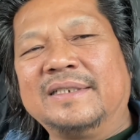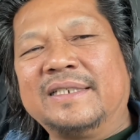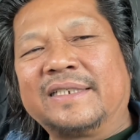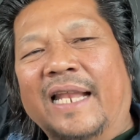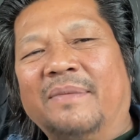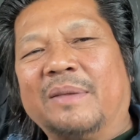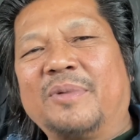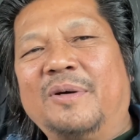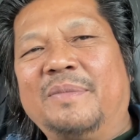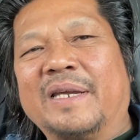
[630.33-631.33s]
Salamat
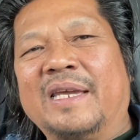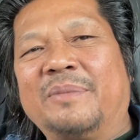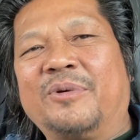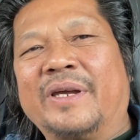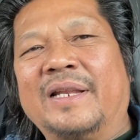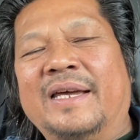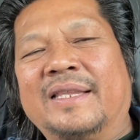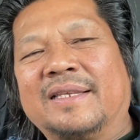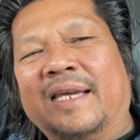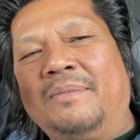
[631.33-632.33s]
po. Mag-ingat po kayong
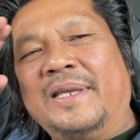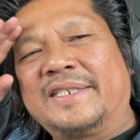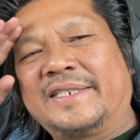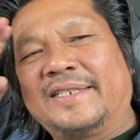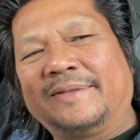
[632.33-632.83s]
lahat. God bless.